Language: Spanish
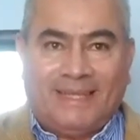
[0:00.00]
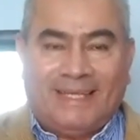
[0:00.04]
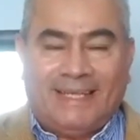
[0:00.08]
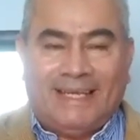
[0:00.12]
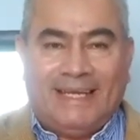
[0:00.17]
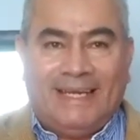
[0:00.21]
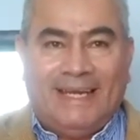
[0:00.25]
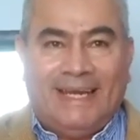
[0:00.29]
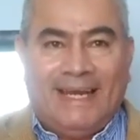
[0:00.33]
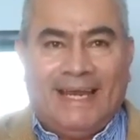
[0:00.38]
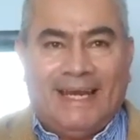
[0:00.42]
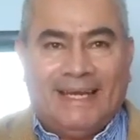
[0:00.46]

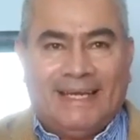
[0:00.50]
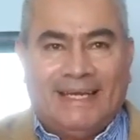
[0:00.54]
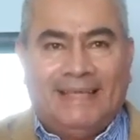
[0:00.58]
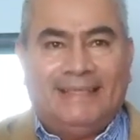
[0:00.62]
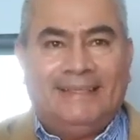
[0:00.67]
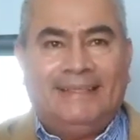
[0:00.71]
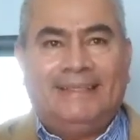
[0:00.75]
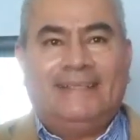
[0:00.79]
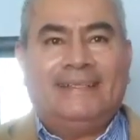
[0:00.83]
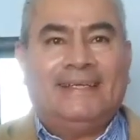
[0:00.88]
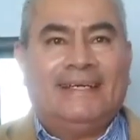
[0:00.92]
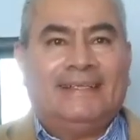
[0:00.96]
la
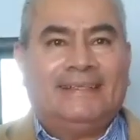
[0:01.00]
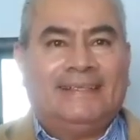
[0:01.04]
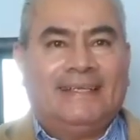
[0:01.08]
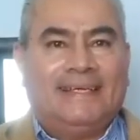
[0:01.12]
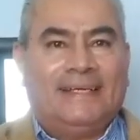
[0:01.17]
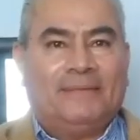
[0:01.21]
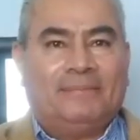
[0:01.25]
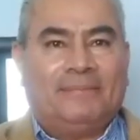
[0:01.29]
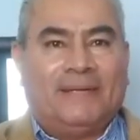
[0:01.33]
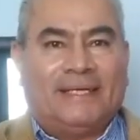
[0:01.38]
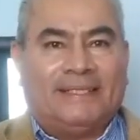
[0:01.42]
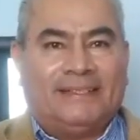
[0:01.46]
candidata
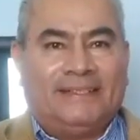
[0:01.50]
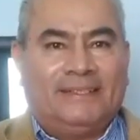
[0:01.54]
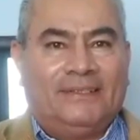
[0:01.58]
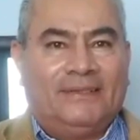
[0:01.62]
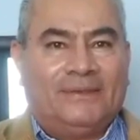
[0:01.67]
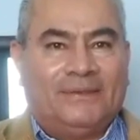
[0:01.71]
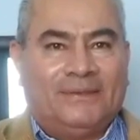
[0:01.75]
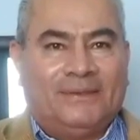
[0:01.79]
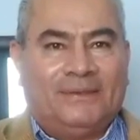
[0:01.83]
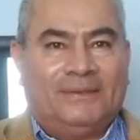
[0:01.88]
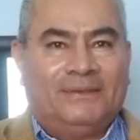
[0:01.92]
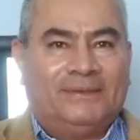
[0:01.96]
del
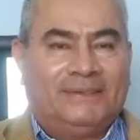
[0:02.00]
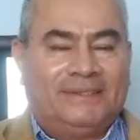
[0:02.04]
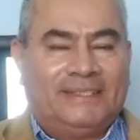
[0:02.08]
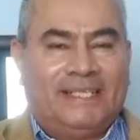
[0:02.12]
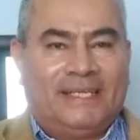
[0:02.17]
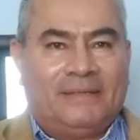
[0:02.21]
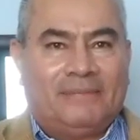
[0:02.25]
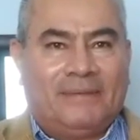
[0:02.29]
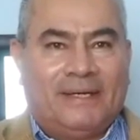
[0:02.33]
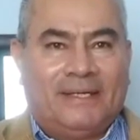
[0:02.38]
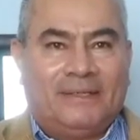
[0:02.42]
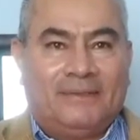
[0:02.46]
Partido
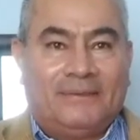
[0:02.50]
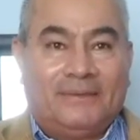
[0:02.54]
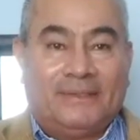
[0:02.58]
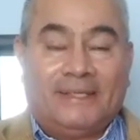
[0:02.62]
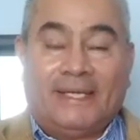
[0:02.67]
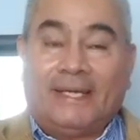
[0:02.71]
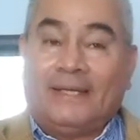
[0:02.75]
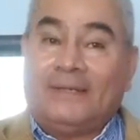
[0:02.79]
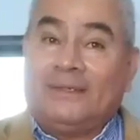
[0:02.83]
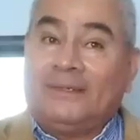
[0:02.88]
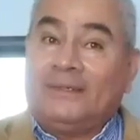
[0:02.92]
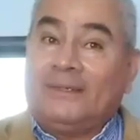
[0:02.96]
Conservador
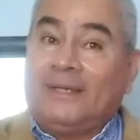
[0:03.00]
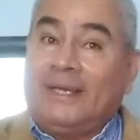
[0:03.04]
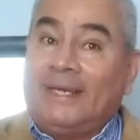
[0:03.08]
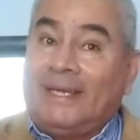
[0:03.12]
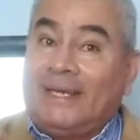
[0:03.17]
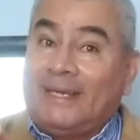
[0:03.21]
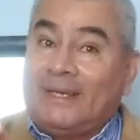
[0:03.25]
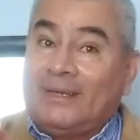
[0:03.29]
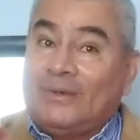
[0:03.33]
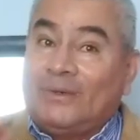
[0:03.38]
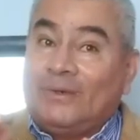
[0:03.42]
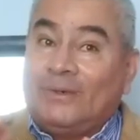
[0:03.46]
que
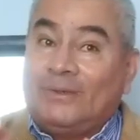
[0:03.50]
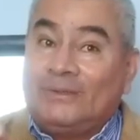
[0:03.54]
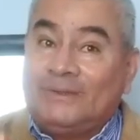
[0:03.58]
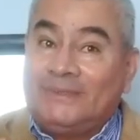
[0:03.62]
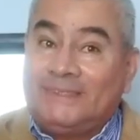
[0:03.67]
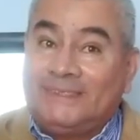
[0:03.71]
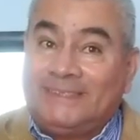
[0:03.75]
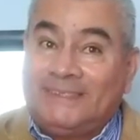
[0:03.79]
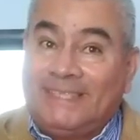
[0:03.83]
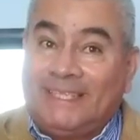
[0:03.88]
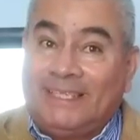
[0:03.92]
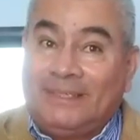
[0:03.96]
que
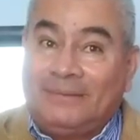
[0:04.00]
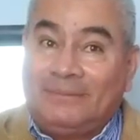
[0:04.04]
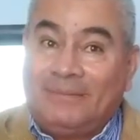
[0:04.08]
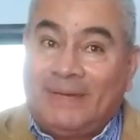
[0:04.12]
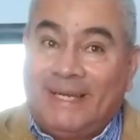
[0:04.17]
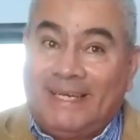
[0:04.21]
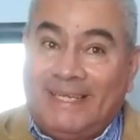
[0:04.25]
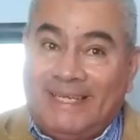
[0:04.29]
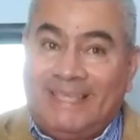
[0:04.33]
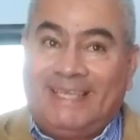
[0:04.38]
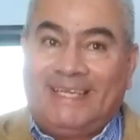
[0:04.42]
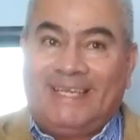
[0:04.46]

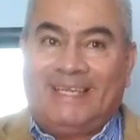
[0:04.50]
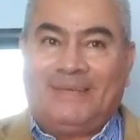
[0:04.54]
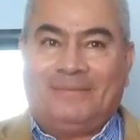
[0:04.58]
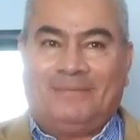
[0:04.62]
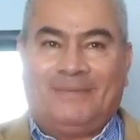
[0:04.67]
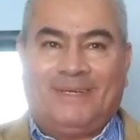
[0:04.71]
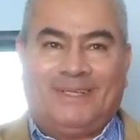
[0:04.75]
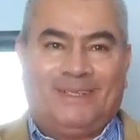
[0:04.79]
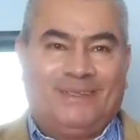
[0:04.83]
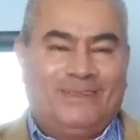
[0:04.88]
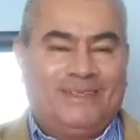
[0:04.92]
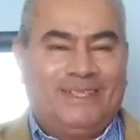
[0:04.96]
conservaría, y
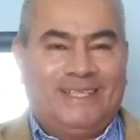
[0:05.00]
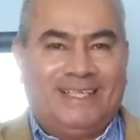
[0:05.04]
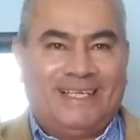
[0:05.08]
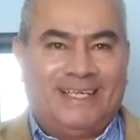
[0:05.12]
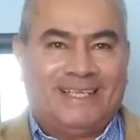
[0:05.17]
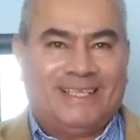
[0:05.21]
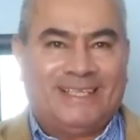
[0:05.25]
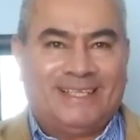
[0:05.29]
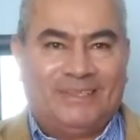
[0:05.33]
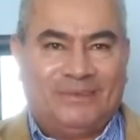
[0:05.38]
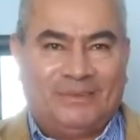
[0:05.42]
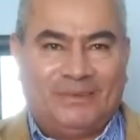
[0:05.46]
perdonen
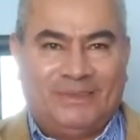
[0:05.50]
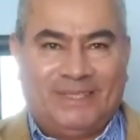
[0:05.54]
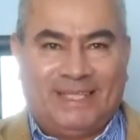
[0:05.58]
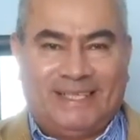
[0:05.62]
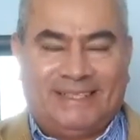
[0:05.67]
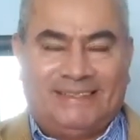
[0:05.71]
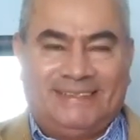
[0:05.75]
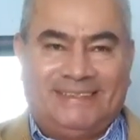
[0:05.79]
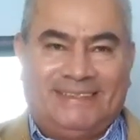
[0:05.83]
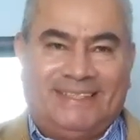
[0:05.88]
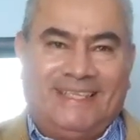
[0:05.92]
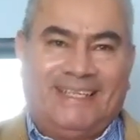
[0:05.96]
la
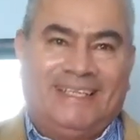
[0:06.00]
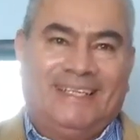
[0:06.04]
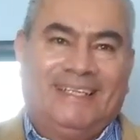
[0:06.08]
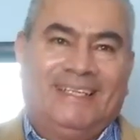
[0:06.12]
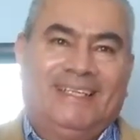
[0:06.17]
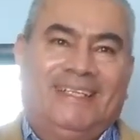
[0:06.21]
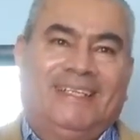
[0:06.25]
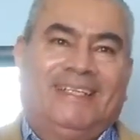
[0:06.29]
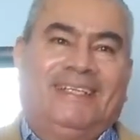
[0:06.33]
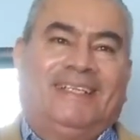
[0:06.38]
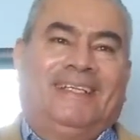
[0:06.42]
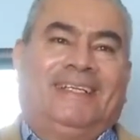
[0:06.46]
redundancia,
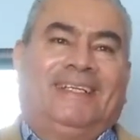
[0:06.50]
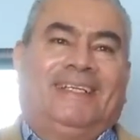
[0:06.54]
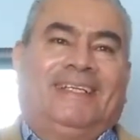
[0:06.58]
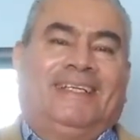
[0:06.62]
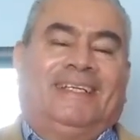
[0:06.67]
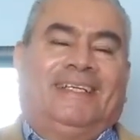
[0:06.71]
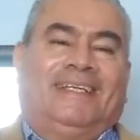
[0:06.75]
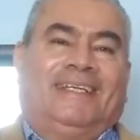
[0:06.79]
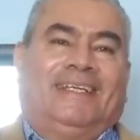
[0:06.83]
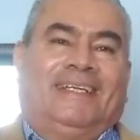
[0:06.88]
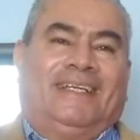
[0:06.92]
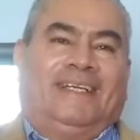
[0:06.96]

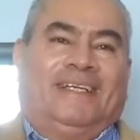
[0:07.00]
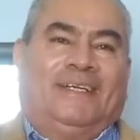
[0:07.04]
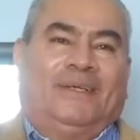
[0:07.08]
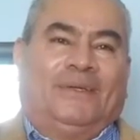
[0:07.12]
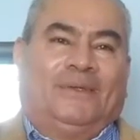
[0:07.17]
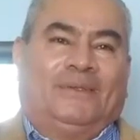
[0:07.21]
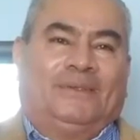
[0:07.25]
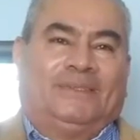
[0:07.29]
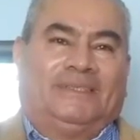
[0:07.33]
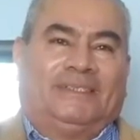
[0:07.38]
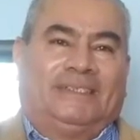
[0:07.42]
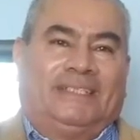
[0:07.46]

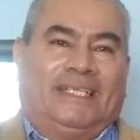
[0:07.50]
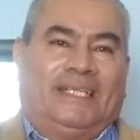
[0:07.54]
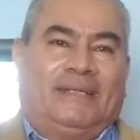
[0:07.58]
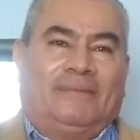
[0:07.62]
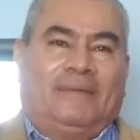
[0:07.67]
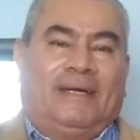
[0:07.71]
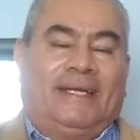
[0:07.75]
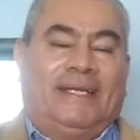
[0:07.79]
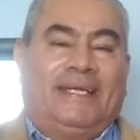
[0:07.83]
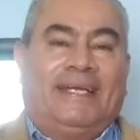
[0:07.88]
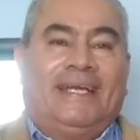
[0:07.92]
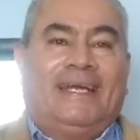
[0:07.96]

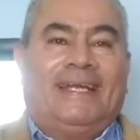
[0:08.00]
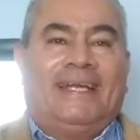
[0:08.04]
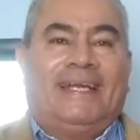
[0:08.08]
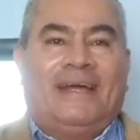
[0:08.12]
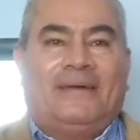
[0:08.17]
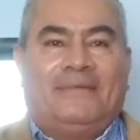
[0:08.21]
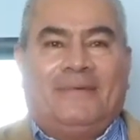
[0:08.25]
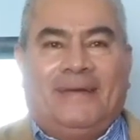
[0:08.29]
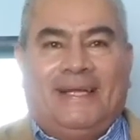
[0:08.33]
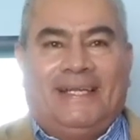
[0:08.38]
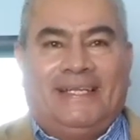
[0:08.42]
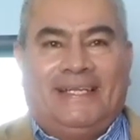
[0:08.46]
conservaría el
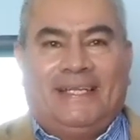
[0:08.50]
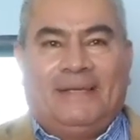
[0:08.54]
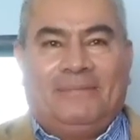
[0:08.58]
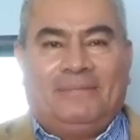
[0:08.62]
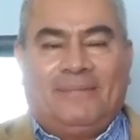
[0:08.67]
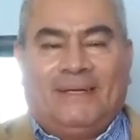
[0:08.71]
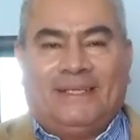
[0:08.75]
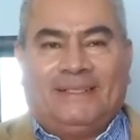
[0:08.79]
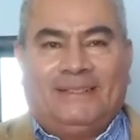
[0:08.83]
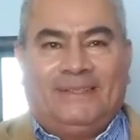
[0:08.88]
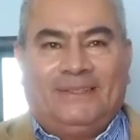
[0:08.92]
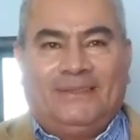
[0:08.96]
aval del
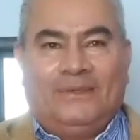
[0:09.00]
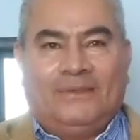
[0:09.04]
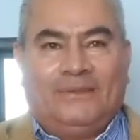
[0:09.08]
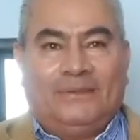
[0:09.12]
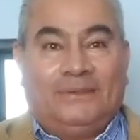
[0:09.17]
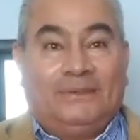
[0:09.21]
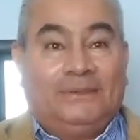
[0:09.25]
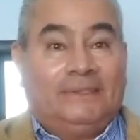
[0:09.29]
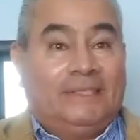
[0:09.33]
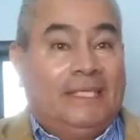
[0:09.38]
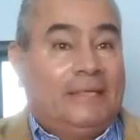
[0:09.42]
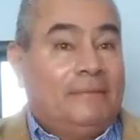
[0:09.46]
Partido
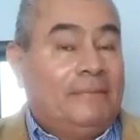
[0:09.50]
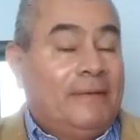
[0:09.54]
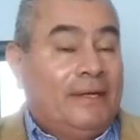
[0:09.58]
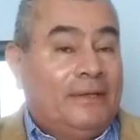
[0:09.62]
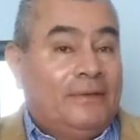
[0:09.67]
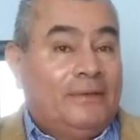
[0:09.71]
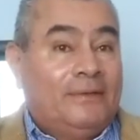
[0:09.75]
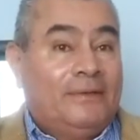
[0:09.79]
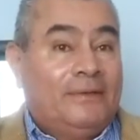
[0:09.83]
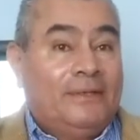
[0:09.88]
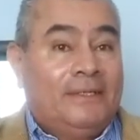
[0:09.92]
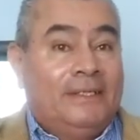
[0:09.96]

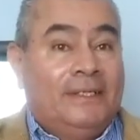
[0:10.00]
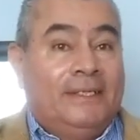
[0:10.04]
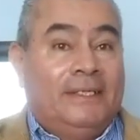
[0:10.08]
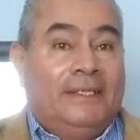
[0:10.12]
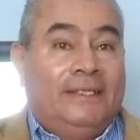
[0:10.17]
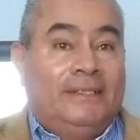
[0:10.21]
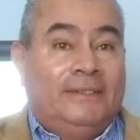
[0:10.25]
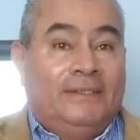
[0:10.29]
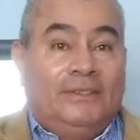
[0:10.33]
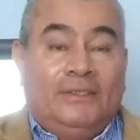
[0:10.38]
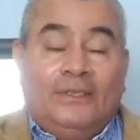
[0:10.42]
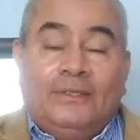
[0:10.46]
Conservador,
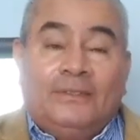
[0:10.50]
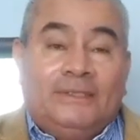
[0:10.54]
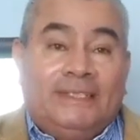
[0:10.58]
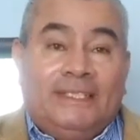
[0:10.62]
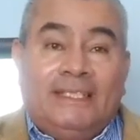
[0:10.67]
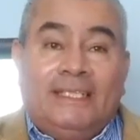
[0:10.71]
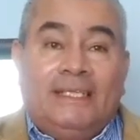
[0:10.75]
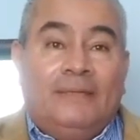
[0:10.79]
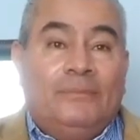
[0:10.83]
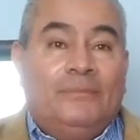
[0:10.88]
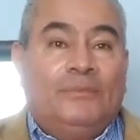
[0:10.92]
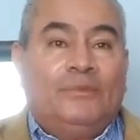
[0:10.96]
no
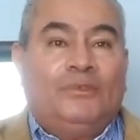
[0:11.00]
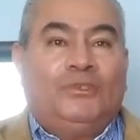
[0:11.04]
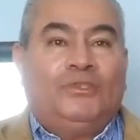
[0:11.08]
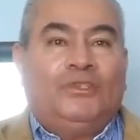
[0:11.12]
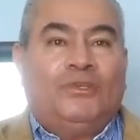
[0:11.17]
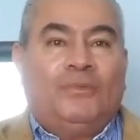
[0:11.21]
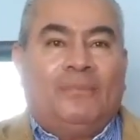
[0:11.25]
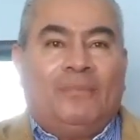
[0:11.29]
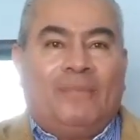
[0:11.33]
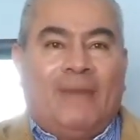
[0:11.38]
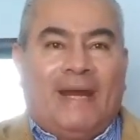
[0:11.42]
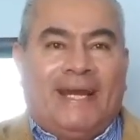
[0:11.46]
tiene
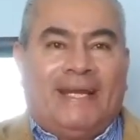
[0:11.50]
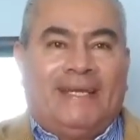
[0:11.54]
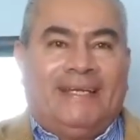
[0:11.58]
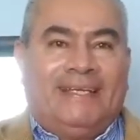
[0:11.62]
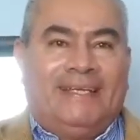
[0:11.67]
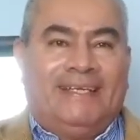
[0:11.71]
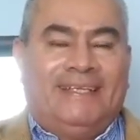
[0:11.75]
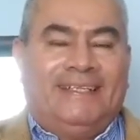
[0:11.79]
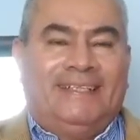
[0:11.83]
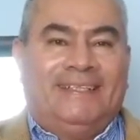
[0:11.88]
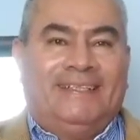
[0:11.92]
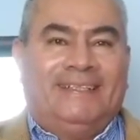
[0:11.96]
mucho
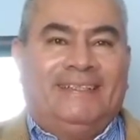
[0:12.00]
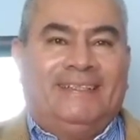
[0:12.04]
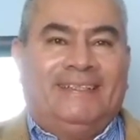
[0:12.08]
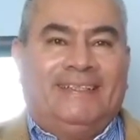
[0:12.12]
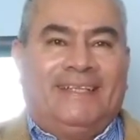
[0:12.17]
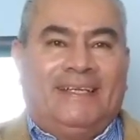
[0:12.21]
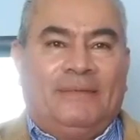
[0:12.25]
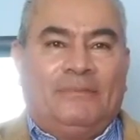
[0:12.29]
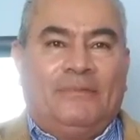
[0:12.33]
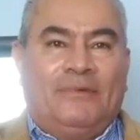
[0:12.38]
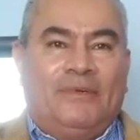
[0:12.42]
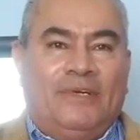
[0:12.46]
margen
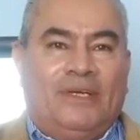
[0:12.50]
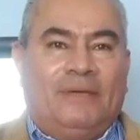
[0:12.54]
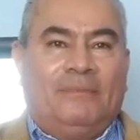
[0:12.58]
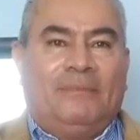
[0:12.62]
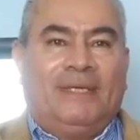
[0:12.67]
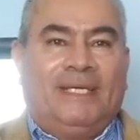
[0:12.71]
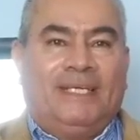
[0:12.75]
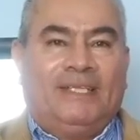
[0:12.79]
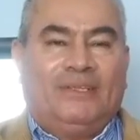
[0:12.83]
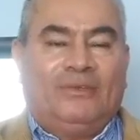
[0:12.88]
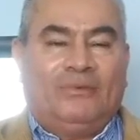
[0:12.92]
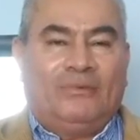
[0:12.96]
de
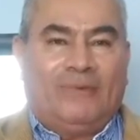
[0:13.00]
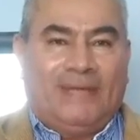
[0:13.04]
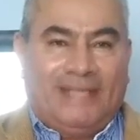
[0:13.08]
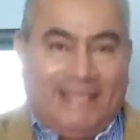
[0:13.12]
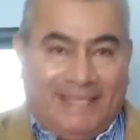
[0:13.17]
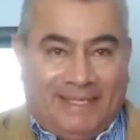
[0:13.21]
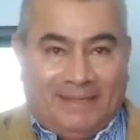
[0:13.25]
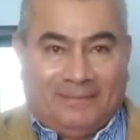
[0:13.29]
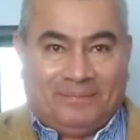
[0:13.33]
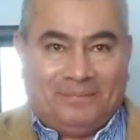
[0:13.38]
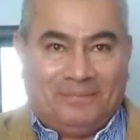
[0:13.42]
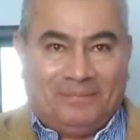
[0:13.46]
movimiento allí.